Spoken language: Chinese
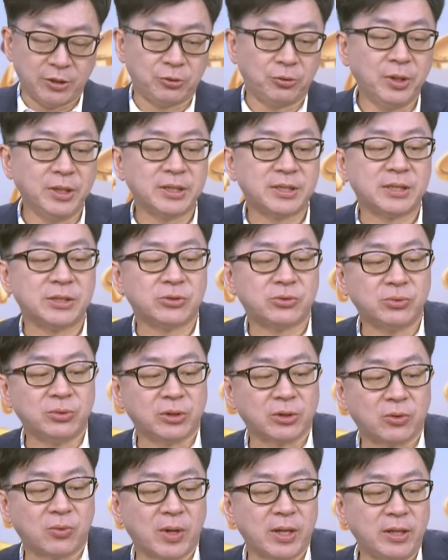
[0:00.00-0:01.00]
对指数
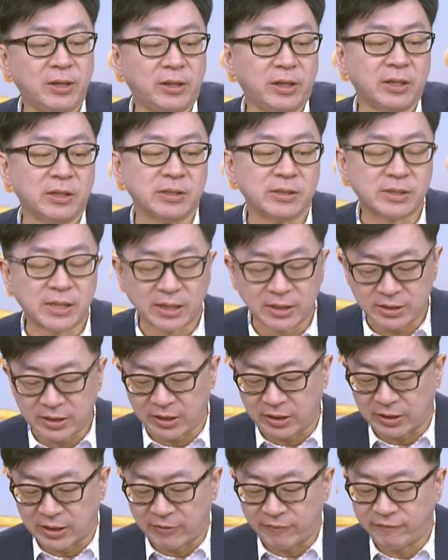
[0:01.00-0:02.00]
的观点尚
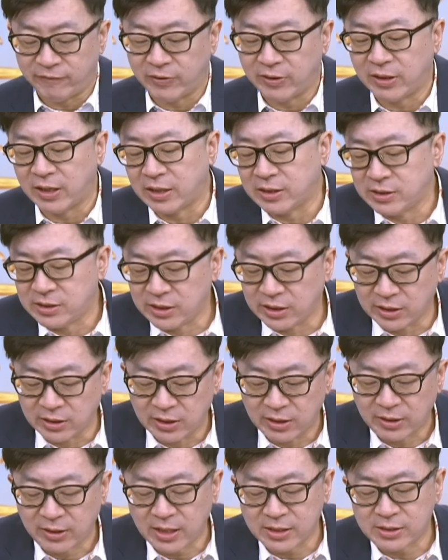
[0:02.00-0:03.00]
且难分难解，
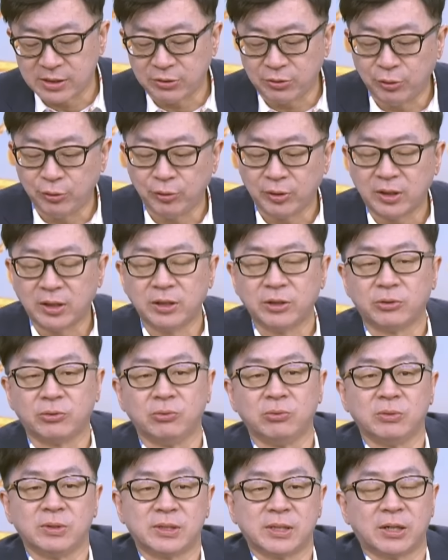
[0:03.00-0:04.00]
但是对于个
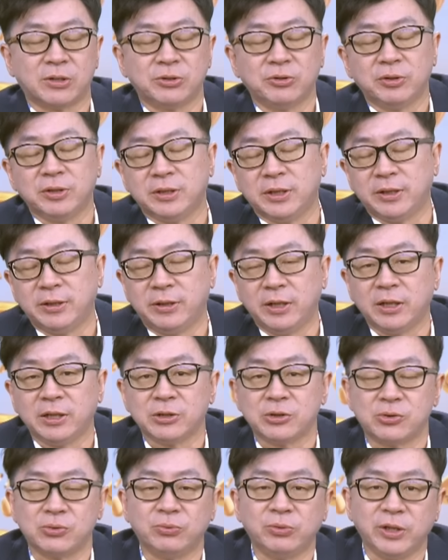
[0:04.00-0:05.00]
股早就已经定
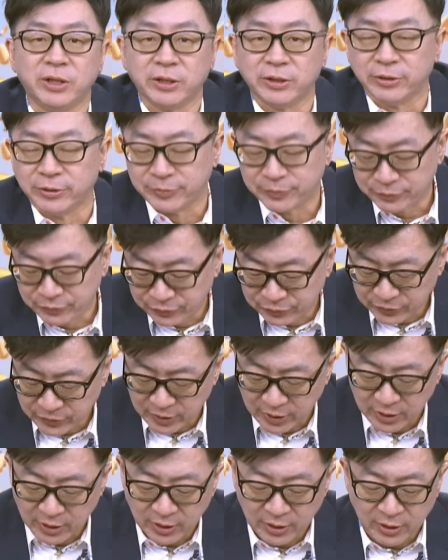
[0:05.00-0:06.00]
了输赢了。
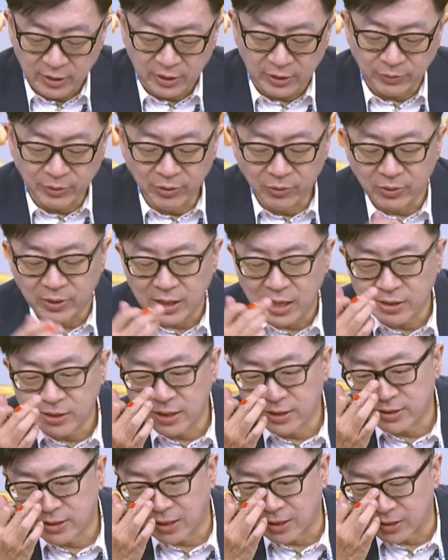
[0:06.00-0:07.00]
因为我刚刚
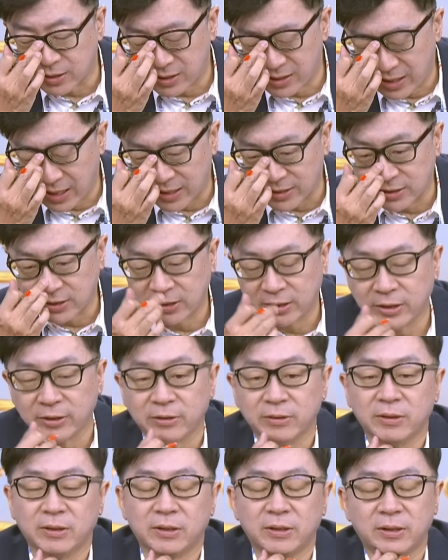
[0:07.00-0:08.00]
在讲的是台积电，
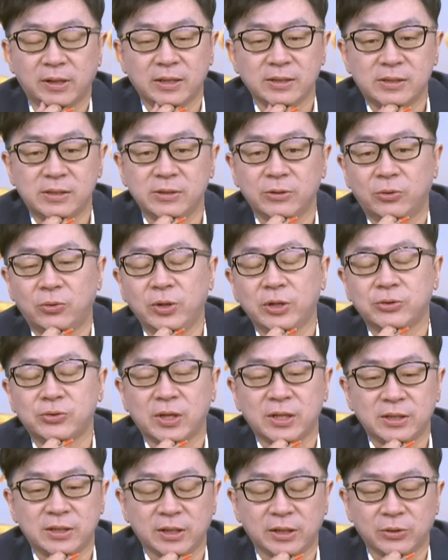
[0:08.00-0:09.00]
但是会
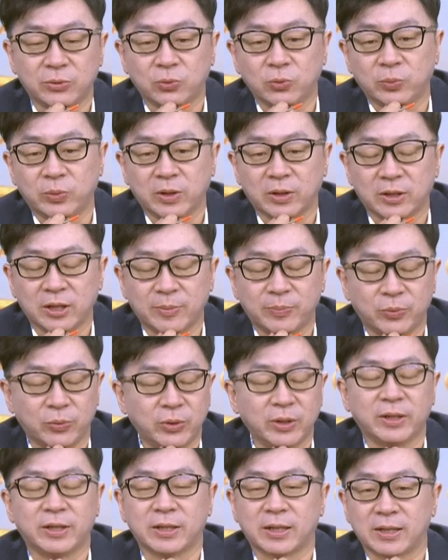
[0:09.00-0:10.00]
赚钱的股票它不
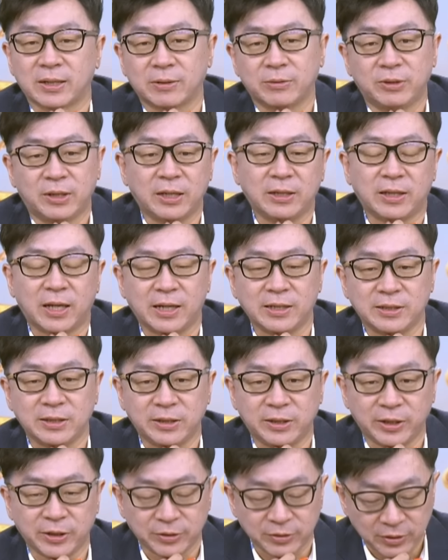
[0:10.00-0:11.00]
会等，等台
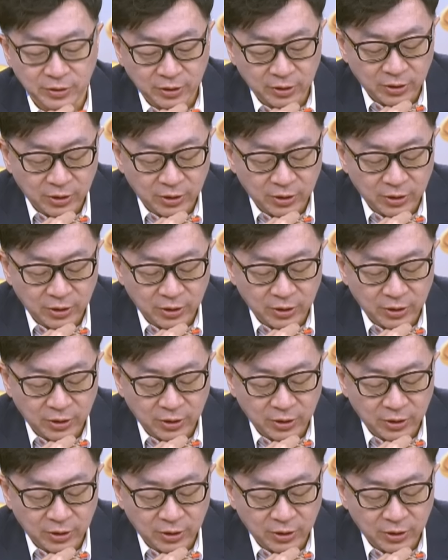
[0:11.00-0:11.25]
积电。